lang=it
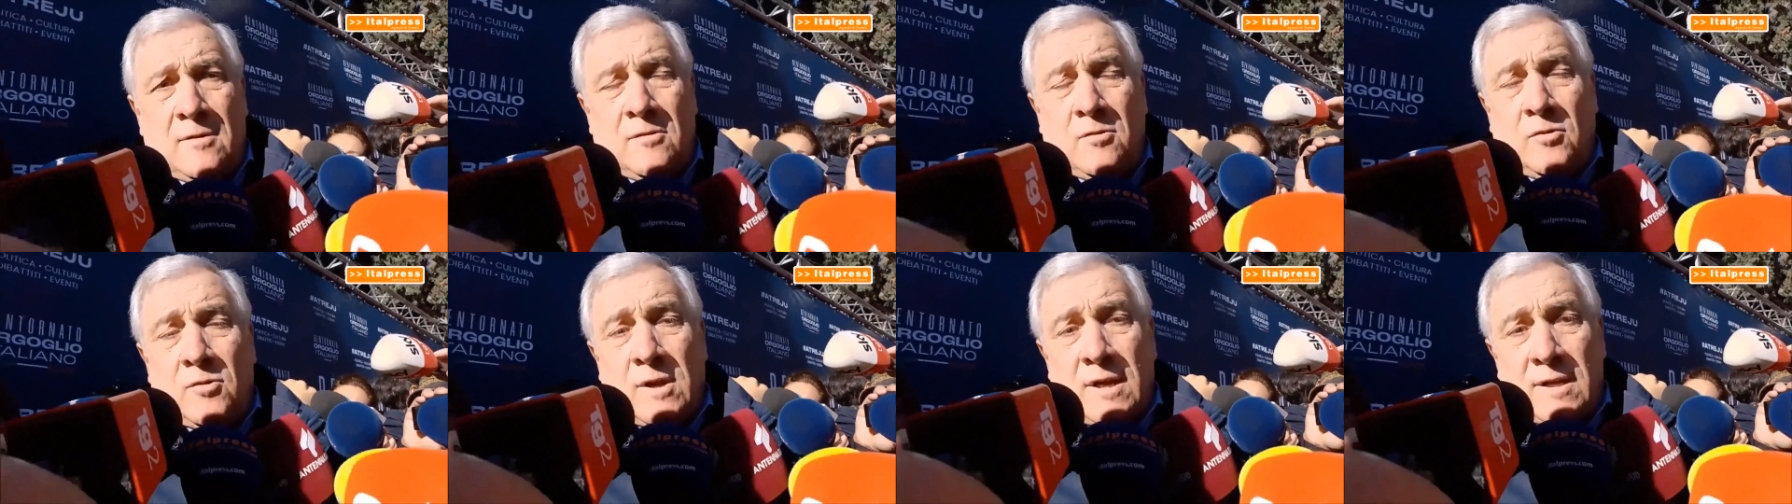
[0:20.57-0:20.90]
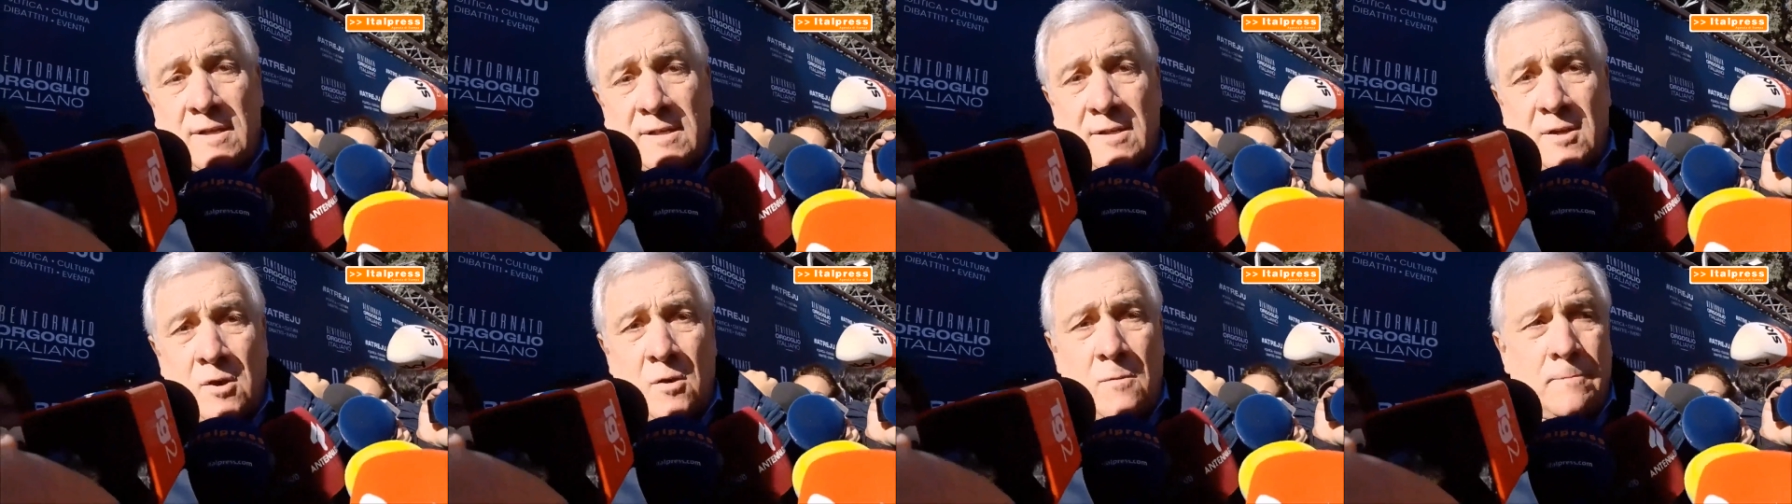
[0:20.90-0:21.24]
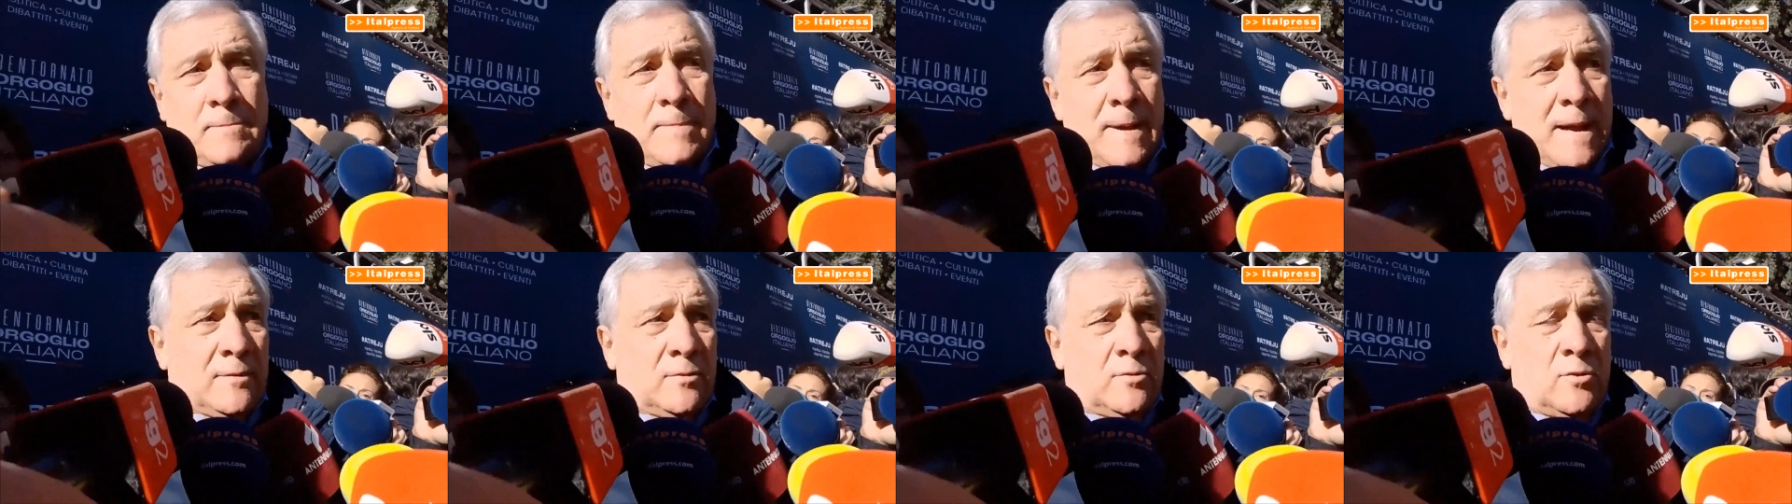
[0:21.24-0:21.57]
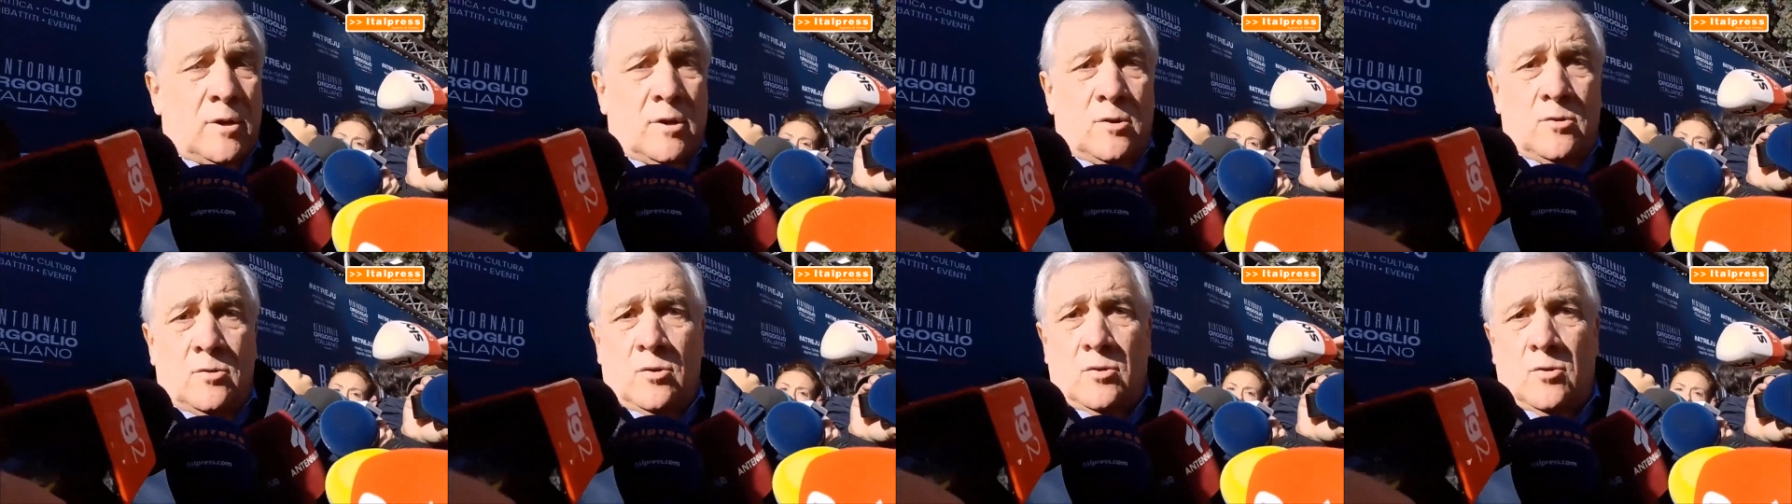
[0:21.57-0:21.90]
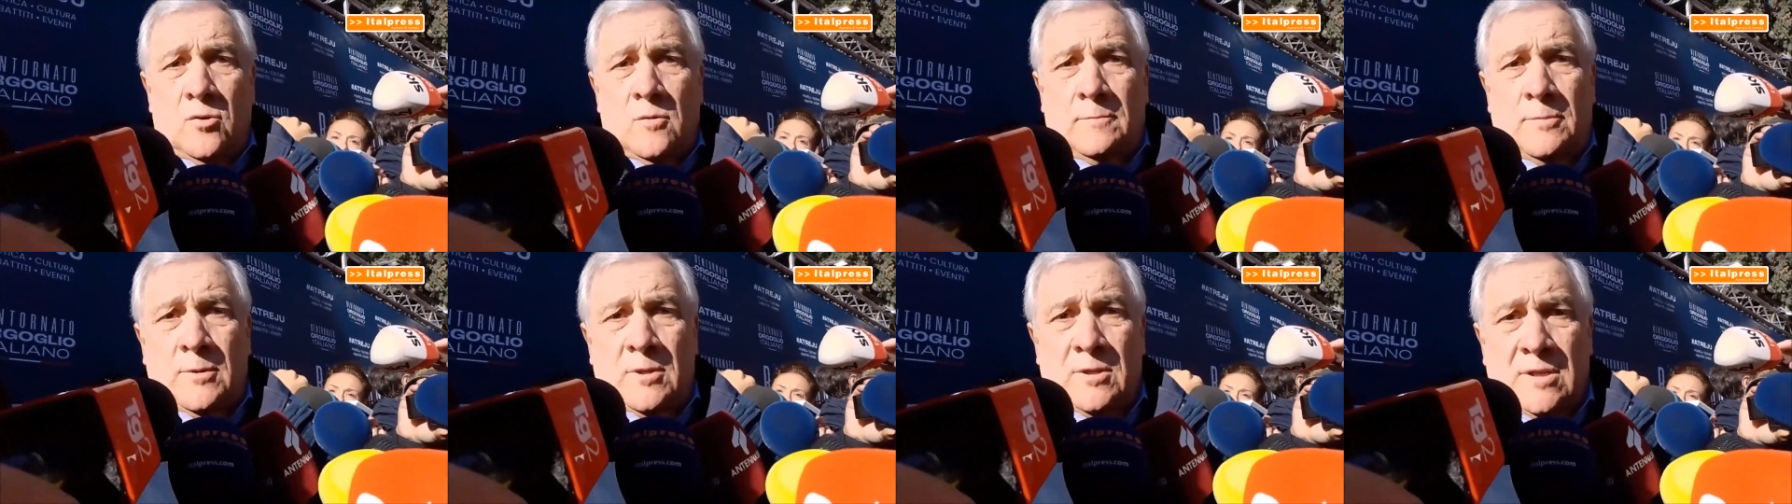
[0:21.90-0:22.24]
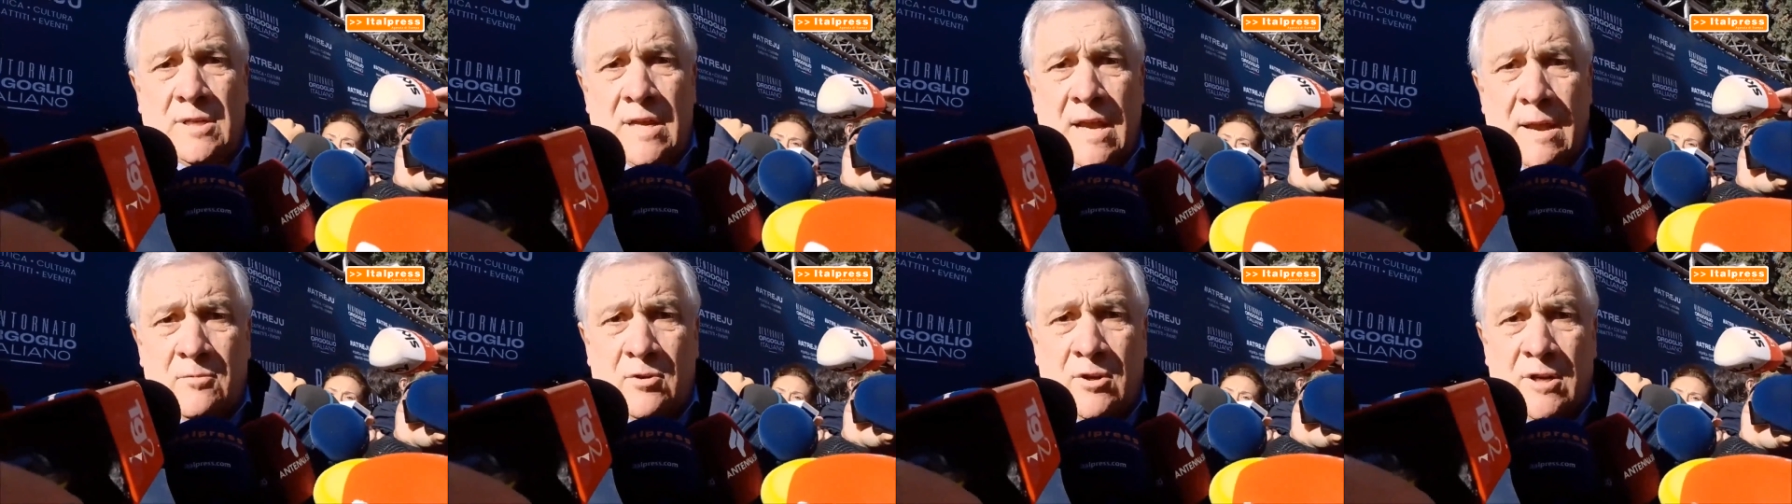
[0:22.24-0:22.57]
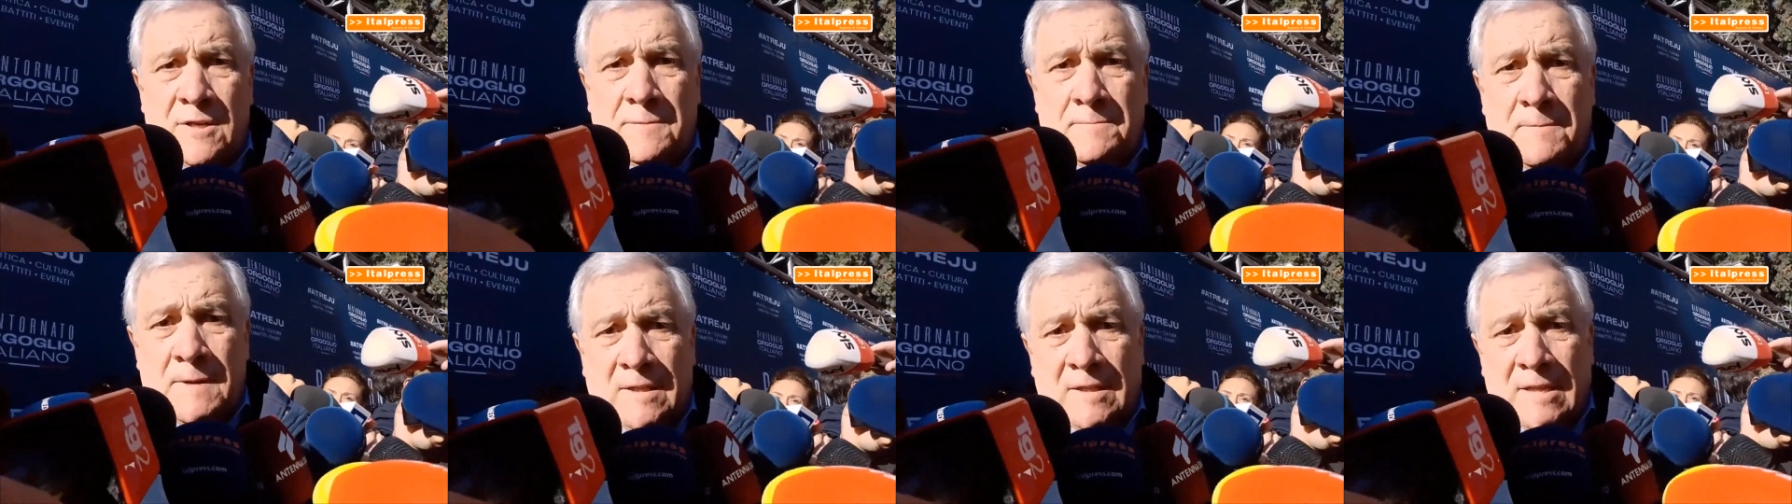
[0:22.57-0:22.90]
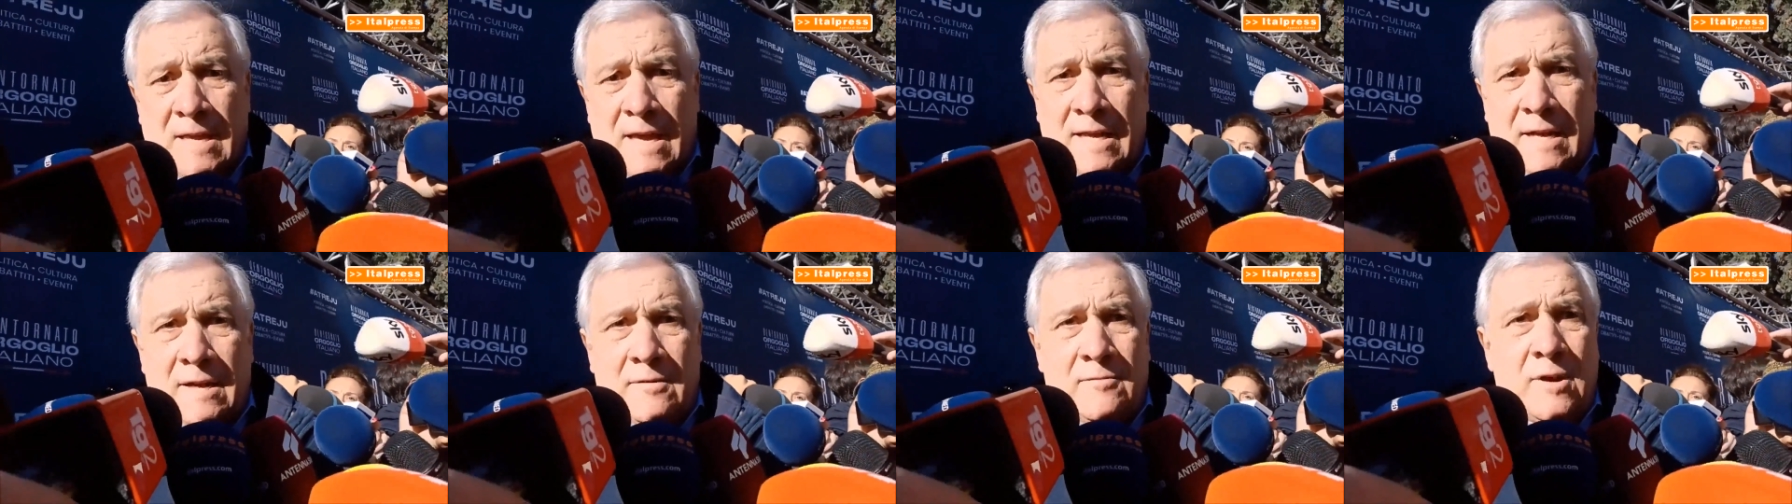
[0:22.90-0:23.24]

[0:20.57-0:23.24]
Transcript: o che sia un patto che noi non possiamo rispettare.